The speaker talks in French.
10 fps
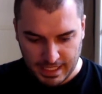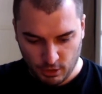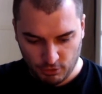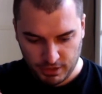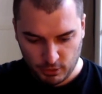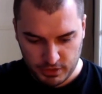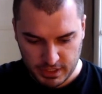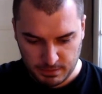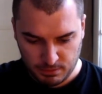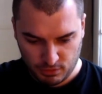Et en fait, le
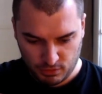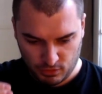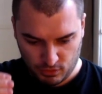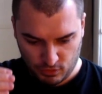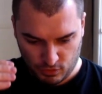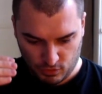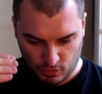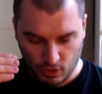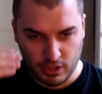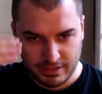type,
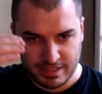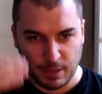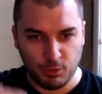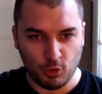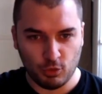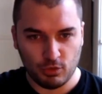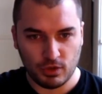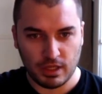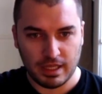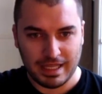oh, il c'est un peu long,
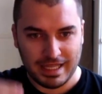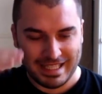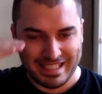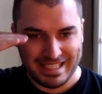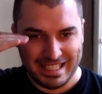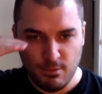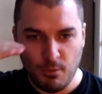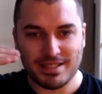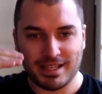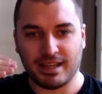il me
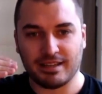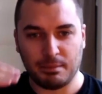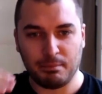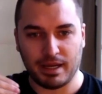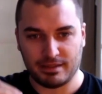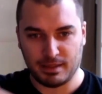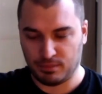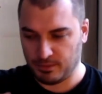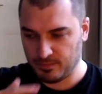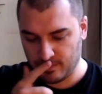massacre étape par
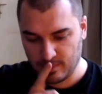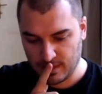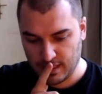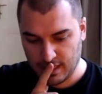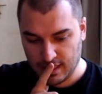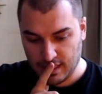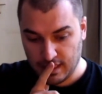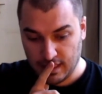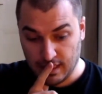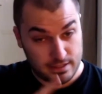étape.
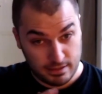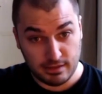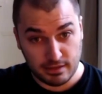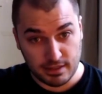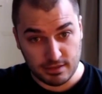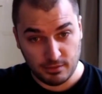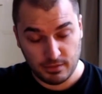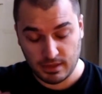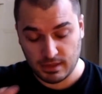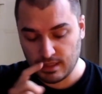Et c'est très intéressant.